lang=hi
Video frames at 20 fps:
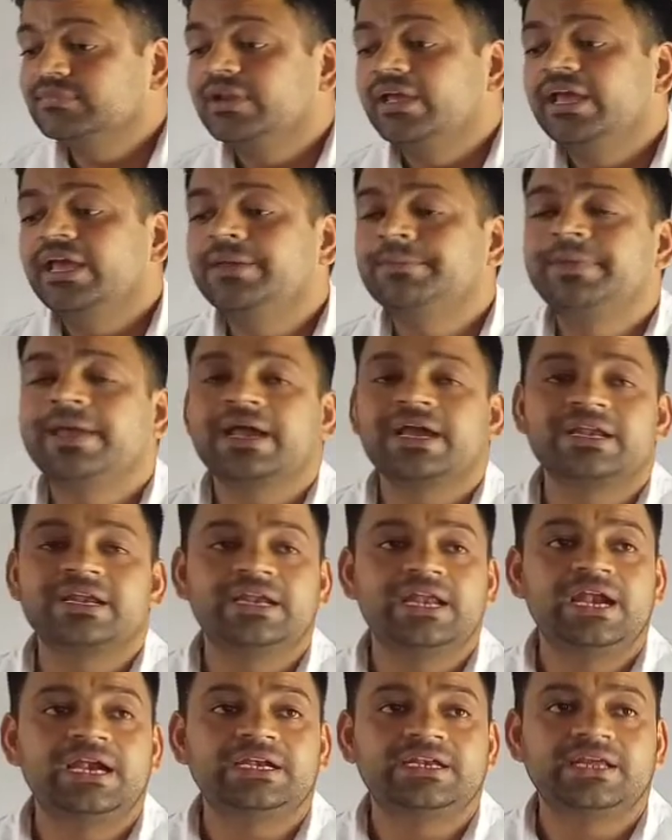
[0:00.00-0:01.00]
ए
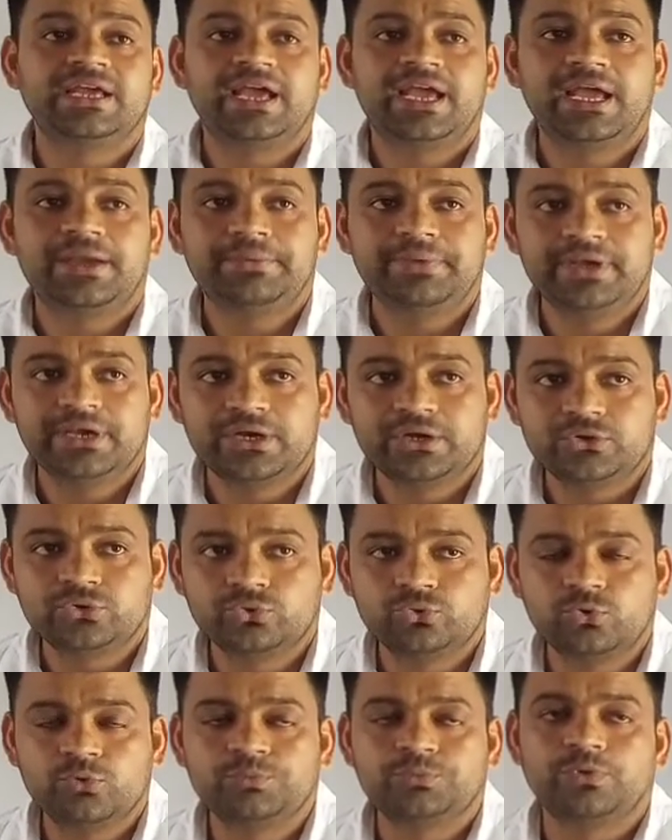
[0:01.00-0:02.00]
मैगनेट हैविंग
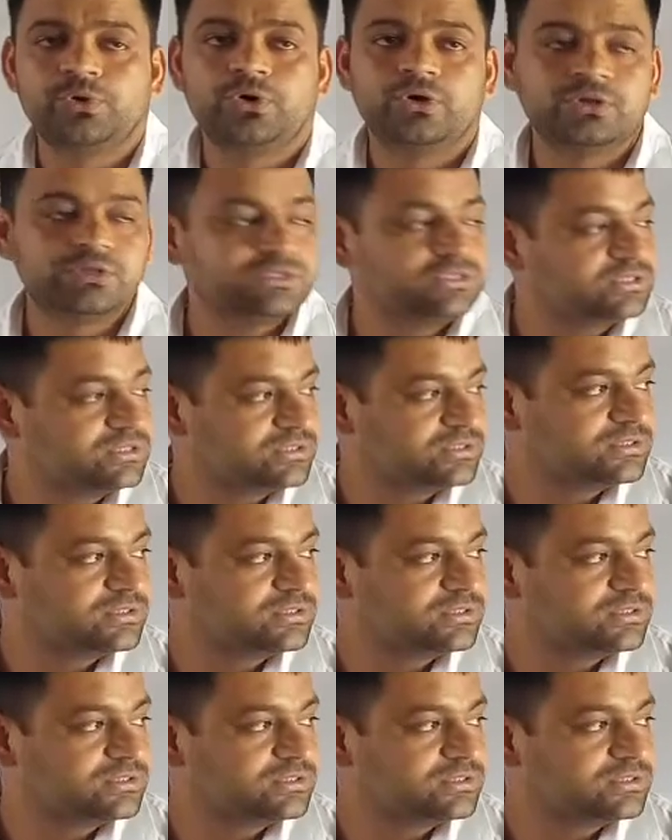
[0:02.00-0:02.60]
टू पोल्स